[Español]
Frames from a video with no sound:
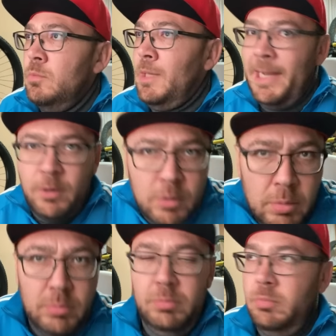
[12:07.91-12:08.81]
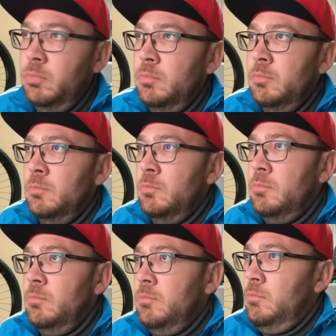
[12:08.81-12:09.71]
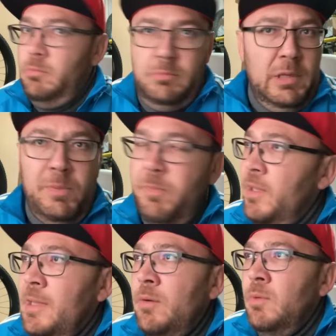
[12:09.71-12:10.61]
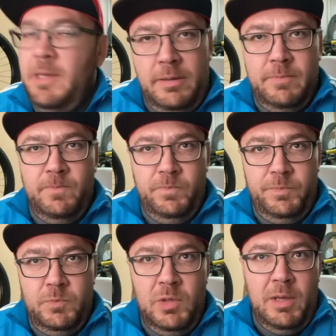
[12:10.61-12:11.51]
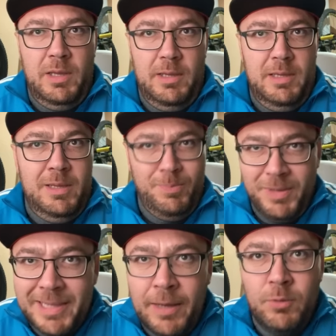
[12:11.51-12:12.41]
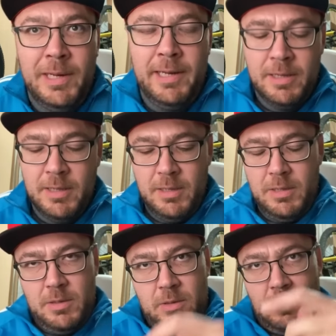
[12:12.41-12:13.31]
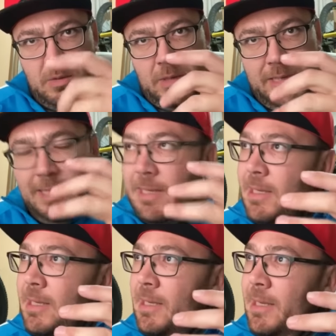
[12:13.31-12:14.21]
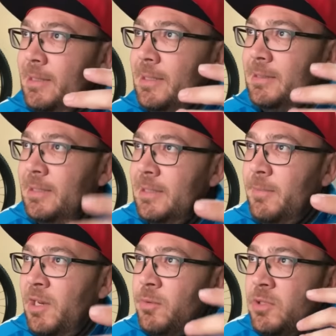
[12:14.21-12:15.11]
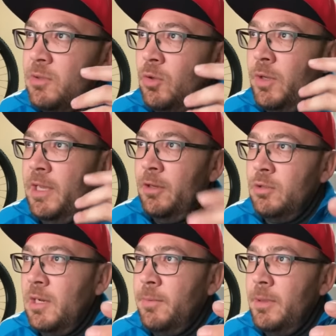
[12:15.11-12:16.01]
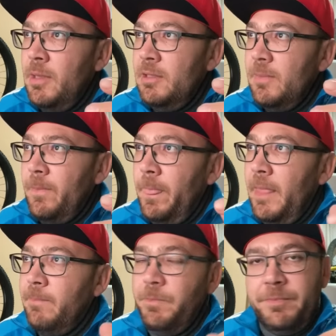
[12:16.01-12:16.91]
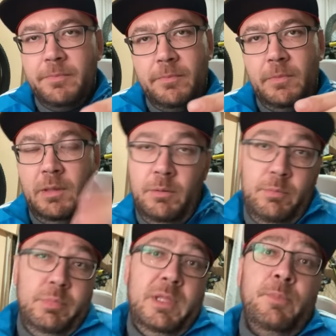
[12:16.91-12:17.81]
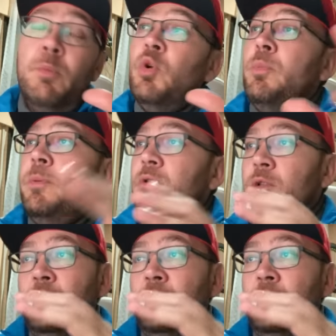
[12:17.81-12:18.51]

¿Trago? espectacular. O sea, espectacular. Este sistema lo he visto en otras bicis, tipo monopivote.